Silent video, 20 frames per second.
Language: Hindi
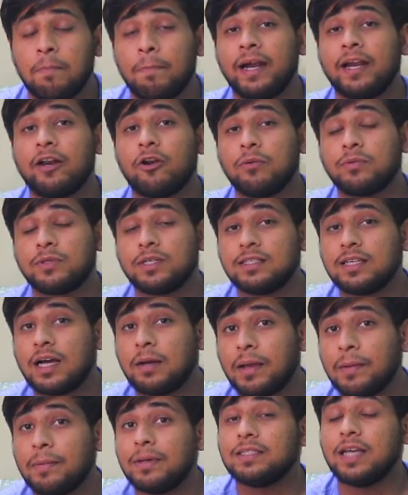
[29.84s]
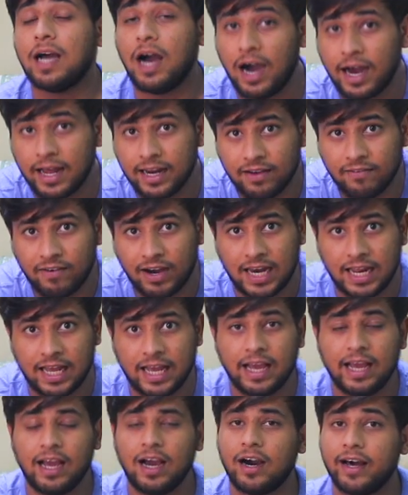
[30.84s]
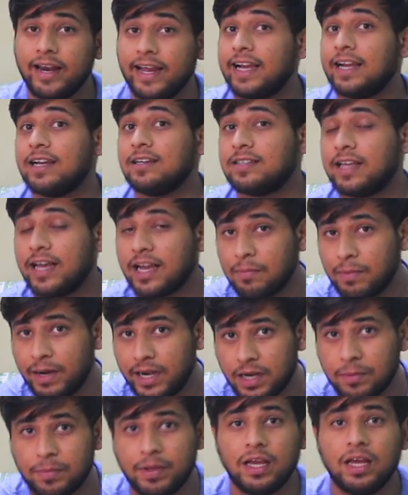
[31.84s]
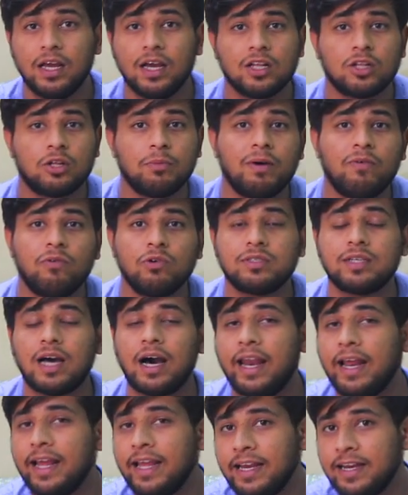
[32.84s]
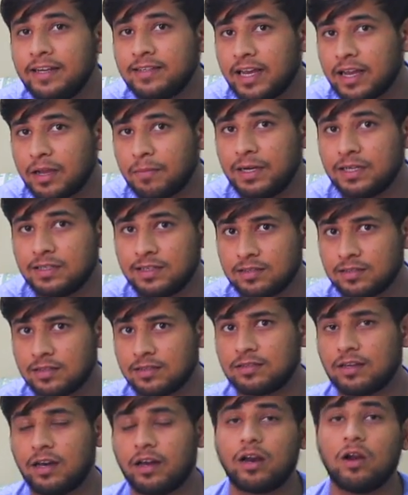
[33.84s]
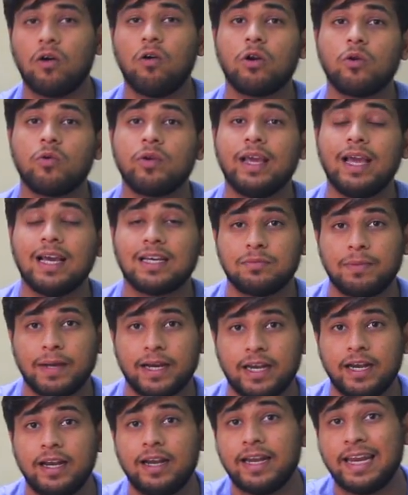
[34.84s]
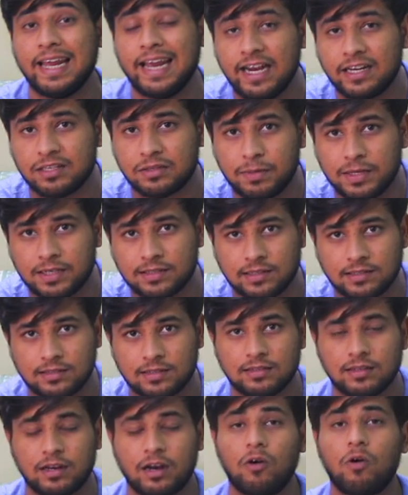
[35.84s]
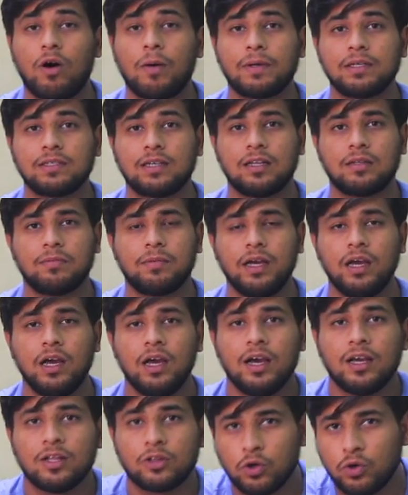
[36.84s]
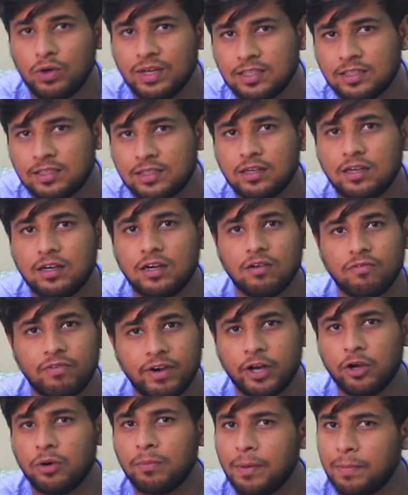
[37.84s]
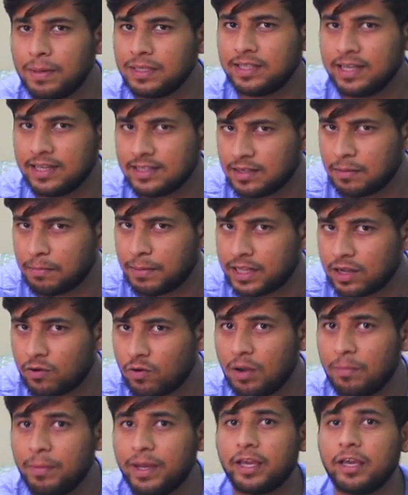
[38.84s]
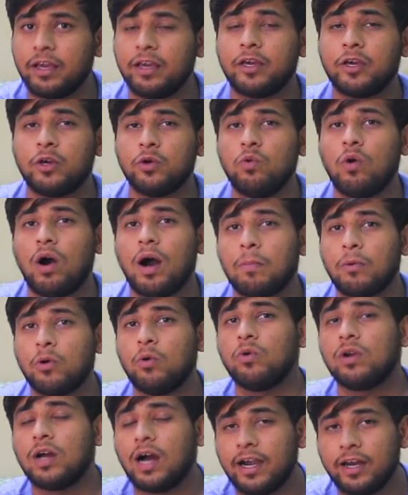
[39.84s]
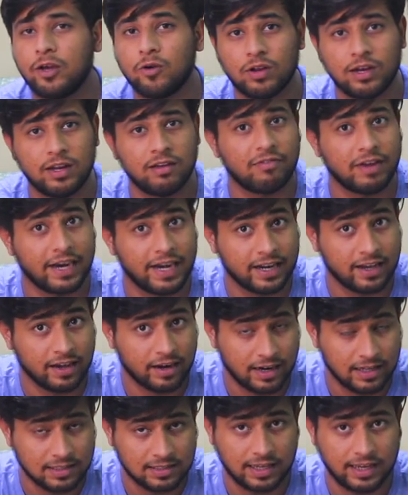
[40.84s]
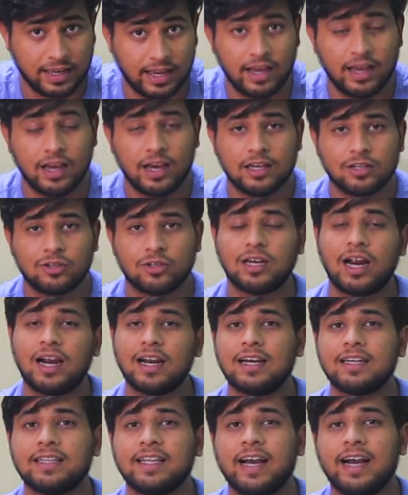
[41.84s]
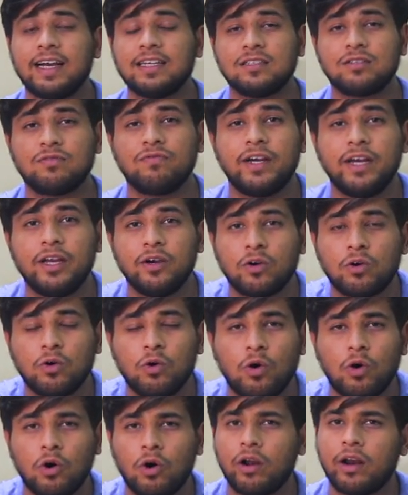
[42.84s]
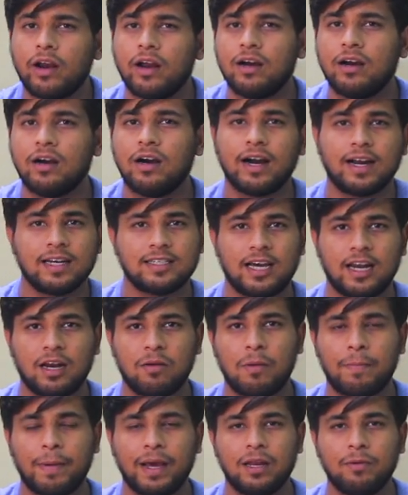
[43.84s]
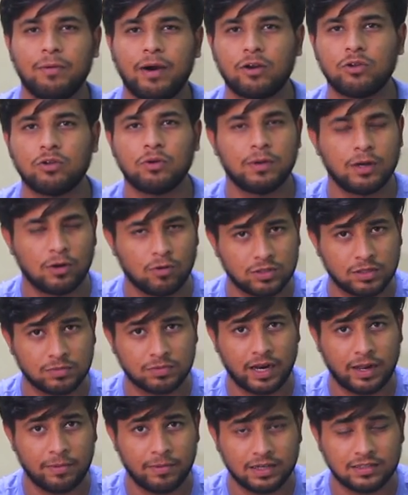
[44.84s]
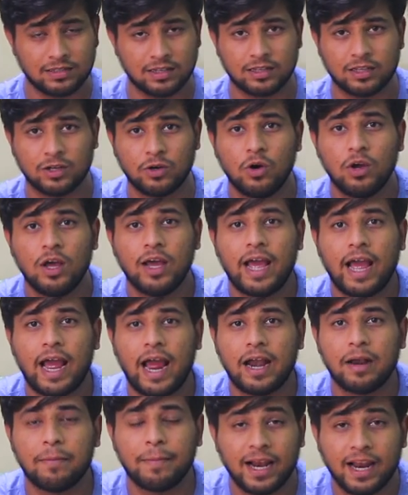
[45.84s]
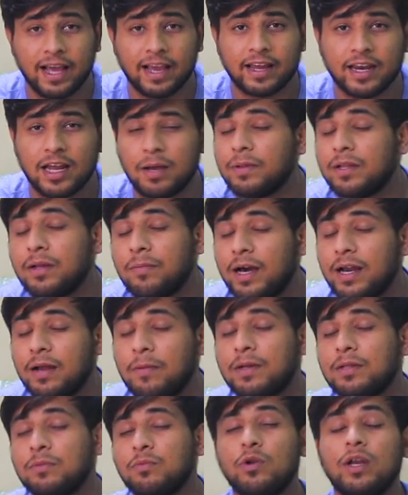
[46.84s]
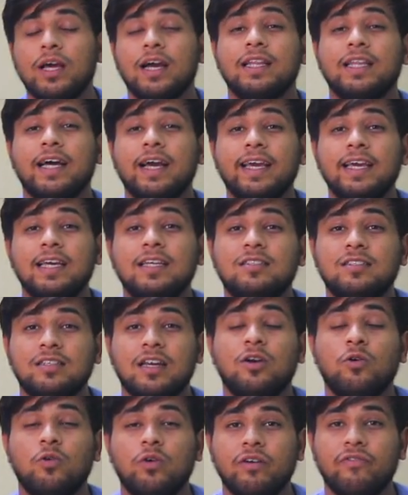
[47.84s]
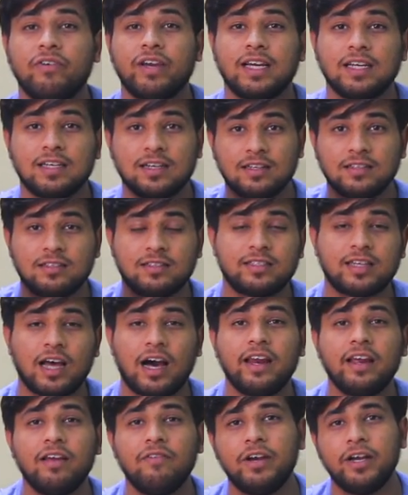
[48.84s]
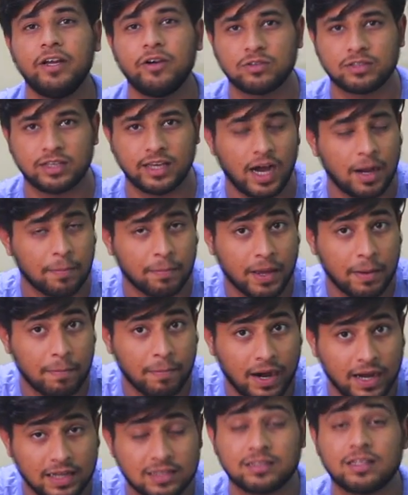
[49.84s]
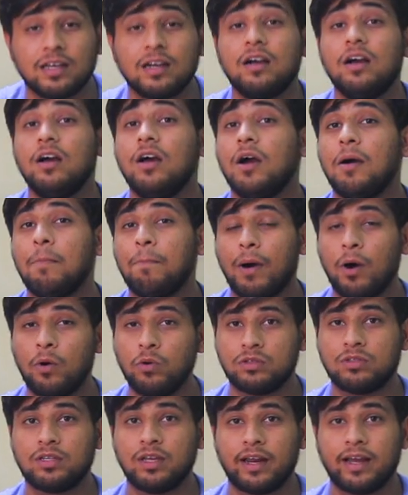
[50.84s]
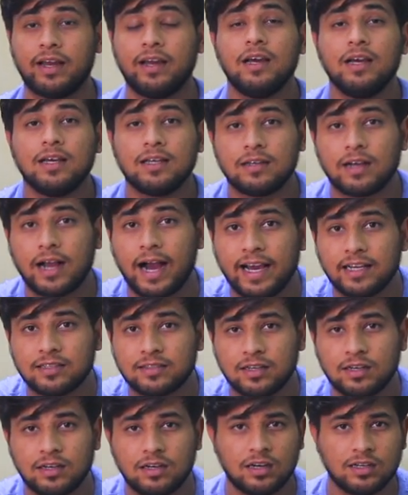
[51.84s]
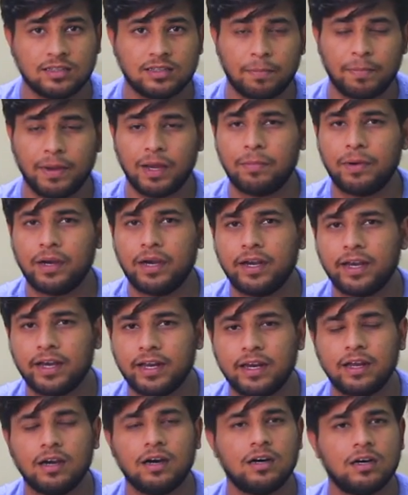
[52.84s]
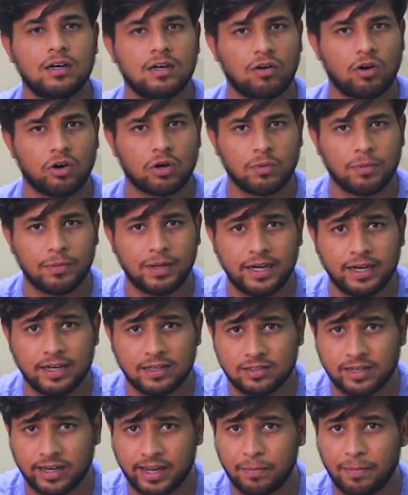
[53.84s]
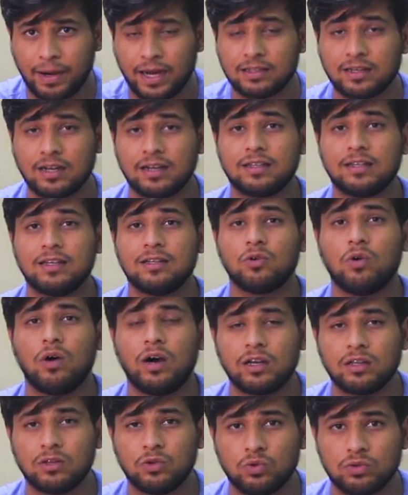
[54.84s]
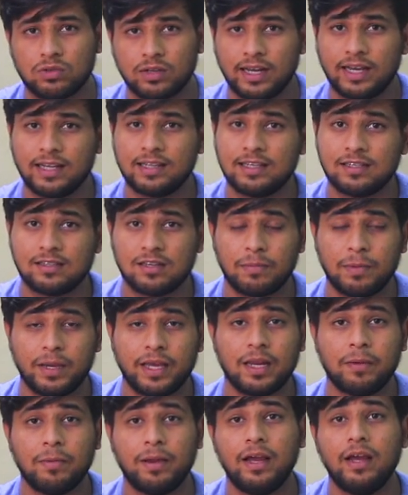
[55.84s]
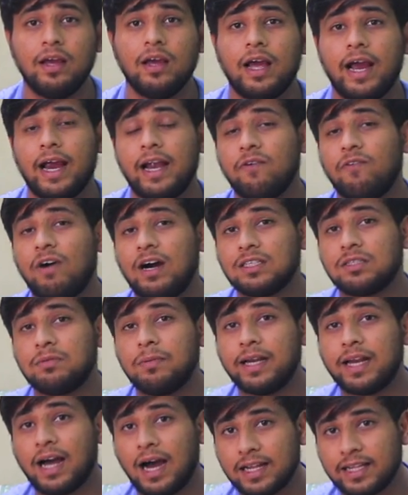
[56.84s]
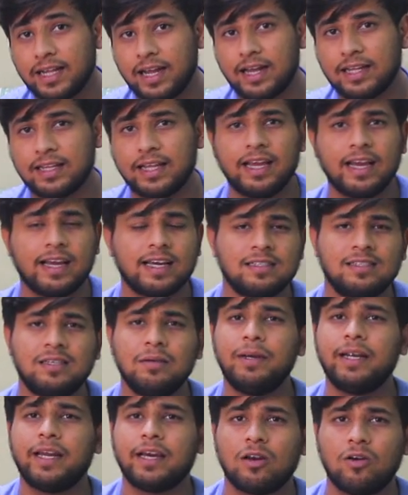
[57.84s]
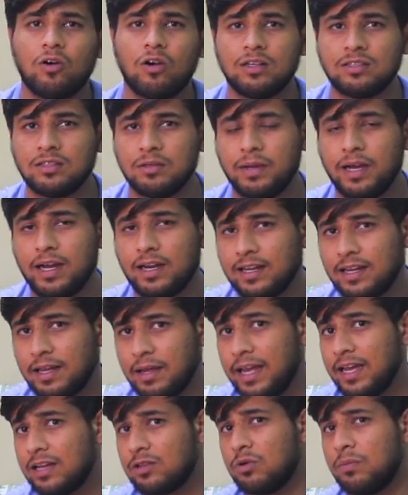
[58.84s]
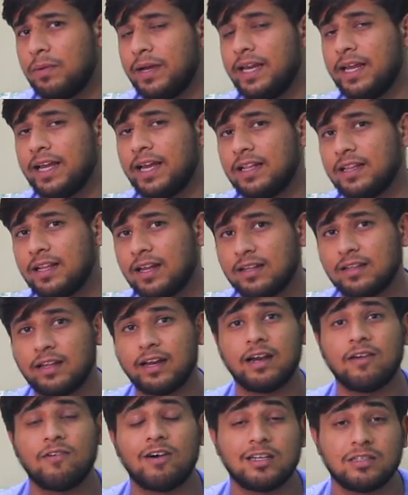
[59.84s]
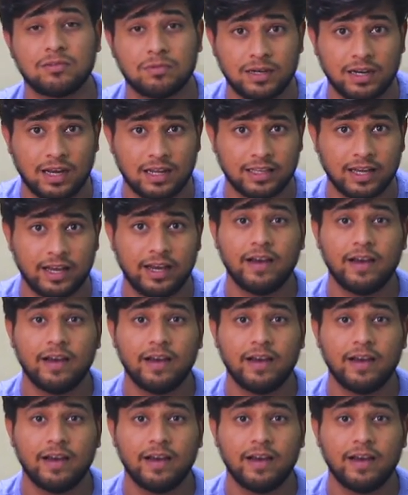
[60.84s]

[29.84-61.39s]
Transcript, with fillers: बेटर ऑप्शन आपके पास आने वाले हैं हर एक सेगमेंट में तो मैं वो सारे ही सेगमेंट डिस्कस कर रहा हूँ और उनकी एक्सपेक्टेड डेट्स भी डिस्कस कर रहा हूँ आपके साथ में तो इस वीडियो uh, में बस ये सब बताऊंगा मैं कि क्यों आपको उन गाड़ियों के लिए वेट करना चाहिए सो स्टार्ट करते हैं गाइज इस वीडियो को और अगर चैनल पे पहली बार हो तो बिल्कुल सब्सक्राइब कर सकते हो एंड बेल आइकन यहाँ पे दबाना मत भूलेगा ताकि इंस्टेंट नोटिफिकेशन सारी वीडियोस की आपके पास तक पहुंचते रहे तो गाइज जब भी हम इंडियन ऑटोमोबाइल इंडस्ट्री की बात करते हैं तो हर दूसरे या तीसरे महीने में एडवांसमेंट आता रहता है या किसी भी टेक्नोलॉजी में हर एक दो महीने के अंदर अंदर एडवांसमेंट आता